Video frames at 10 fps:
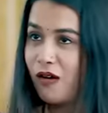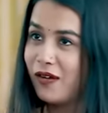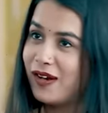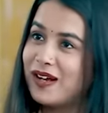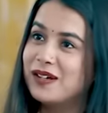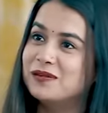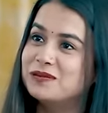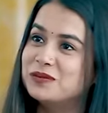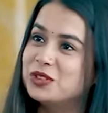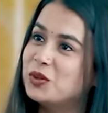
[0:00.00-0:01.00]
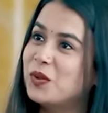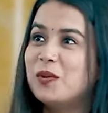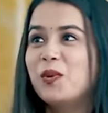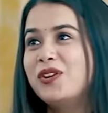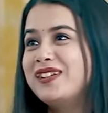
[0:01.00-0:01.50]
और हाँ मुझे
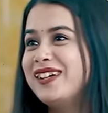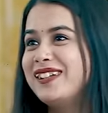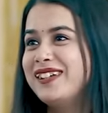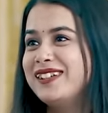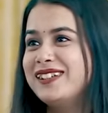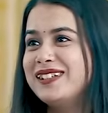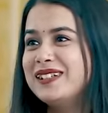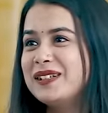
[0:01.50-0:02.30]
तुम्हारी बहुत याद आएगी